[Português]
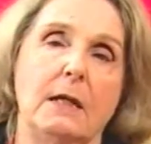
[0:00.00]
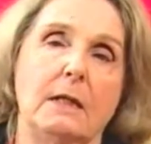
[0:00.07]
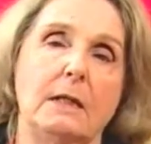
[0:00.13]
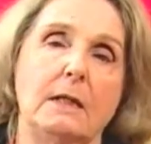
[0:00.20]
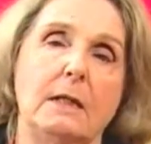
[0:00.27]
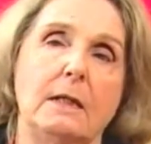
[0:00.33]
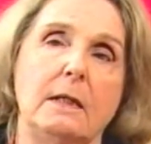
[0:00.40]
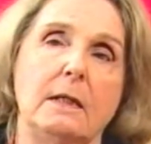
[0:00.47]

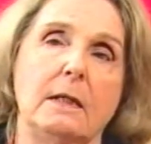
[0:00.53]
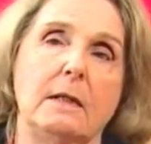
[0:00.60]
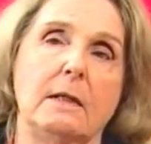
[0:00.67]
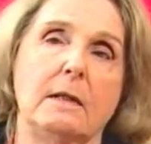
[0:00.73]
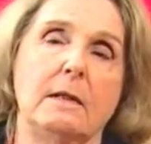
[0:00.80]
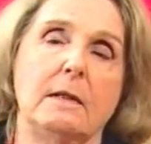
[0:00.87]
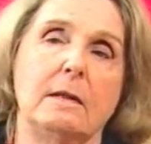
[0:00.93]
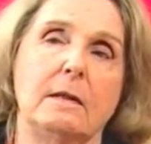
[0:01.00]
E,
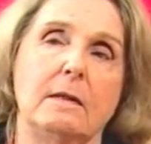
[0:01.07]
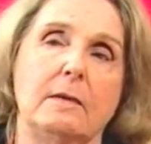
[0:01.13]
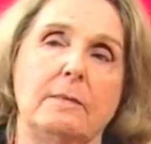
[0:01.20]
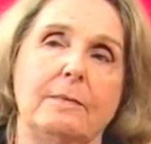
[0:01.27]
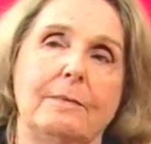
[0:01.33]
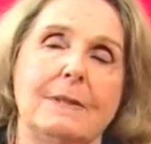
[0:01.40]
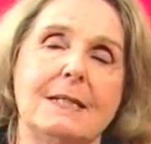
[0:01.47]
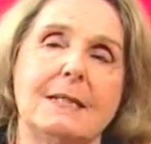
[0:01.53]
eh,
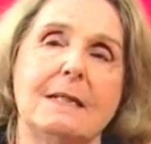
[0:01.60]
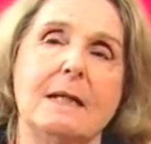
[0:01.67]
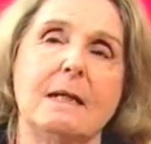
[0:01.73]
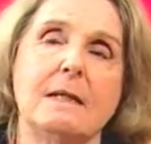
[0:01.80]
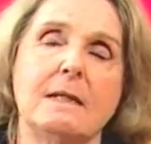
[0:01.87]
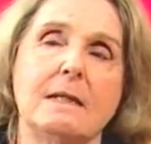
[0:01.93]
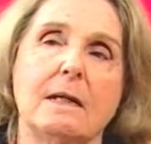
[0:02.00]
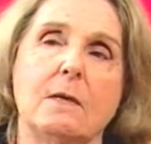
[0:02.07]
mas tem
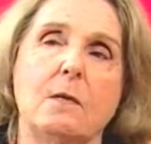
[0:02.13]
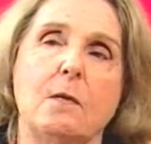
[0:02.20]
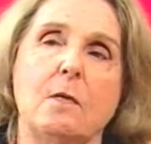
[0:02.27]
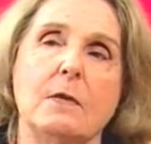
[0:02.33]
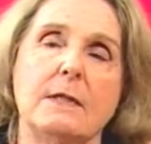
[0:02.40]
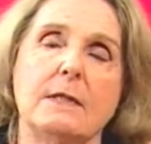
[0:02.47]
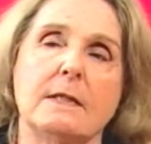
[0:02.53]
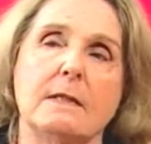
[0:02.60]
essa
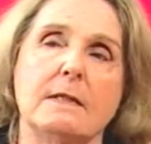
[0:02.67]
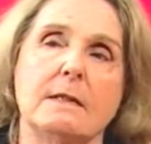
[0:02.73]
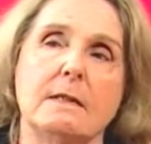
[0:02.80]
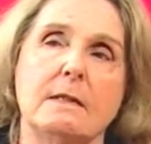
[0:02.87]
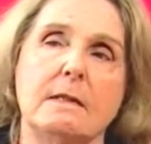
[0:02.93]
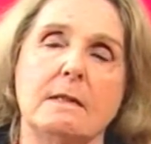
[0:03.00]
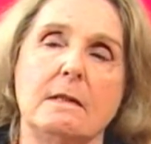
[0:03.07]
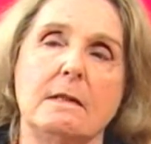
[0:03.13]
coisa
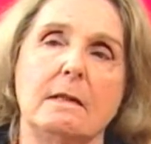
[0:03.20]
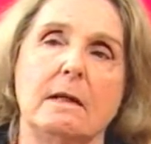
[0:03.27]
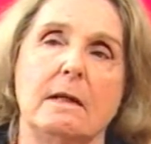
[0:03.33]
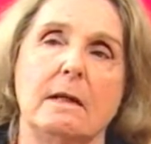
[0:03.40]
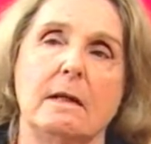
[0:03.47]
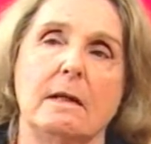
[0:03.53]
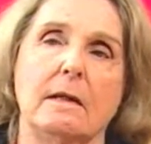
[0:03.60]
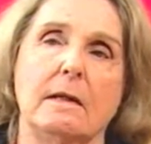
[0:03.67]
assim
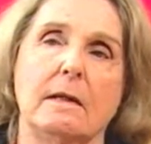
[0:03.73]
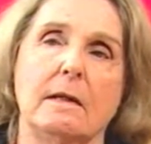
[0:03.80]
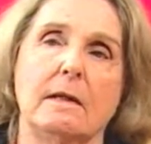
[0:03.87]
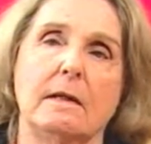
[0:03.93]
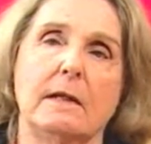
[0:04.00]
é,